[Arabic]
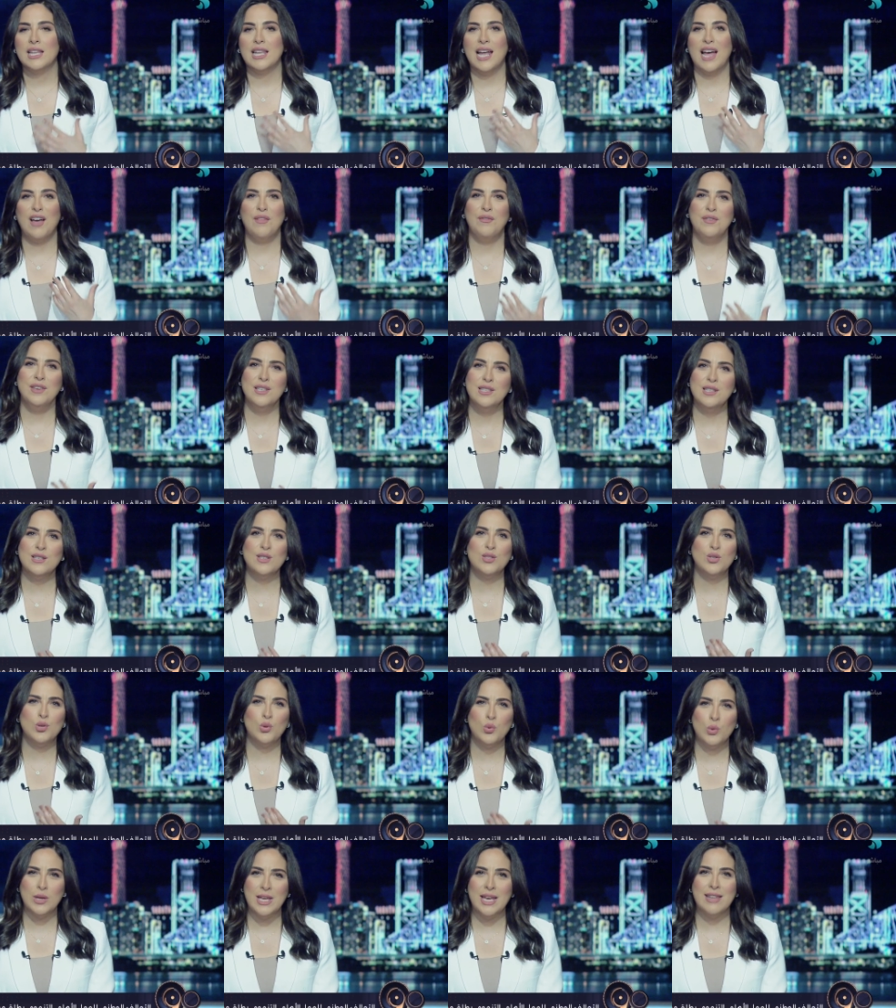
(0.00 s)
تحفيز
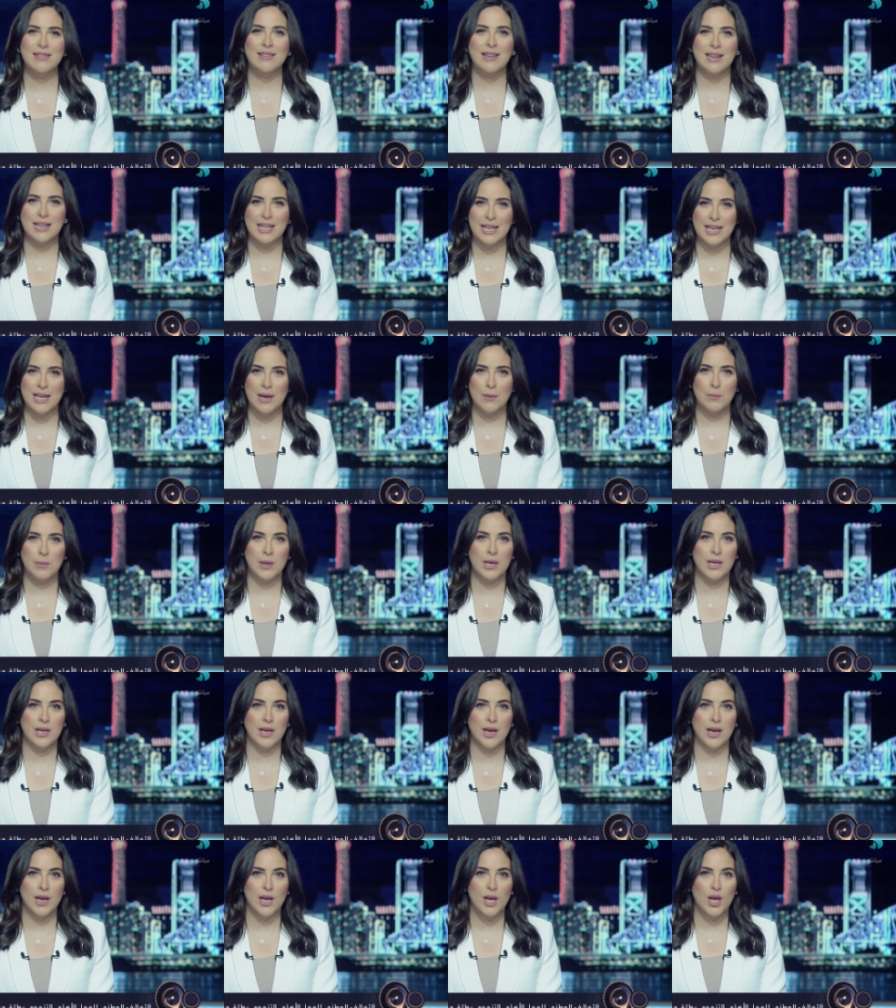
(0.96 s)
السلوكيات
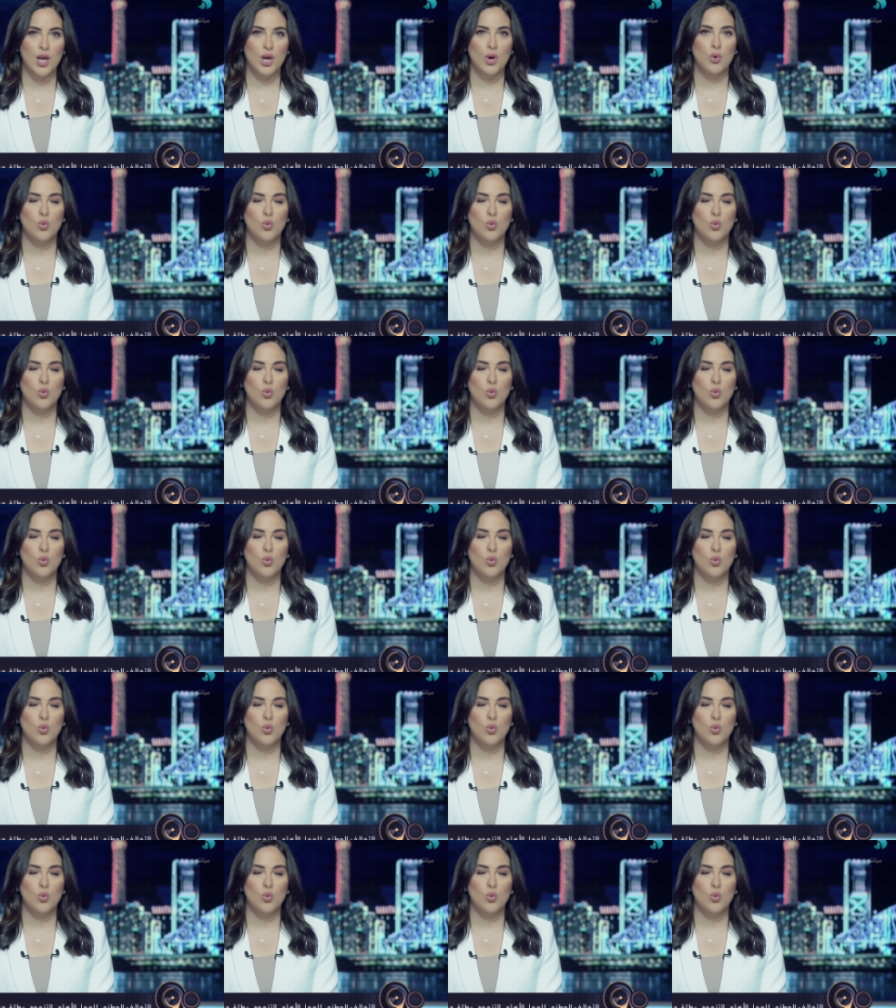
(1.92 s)
الإيجابية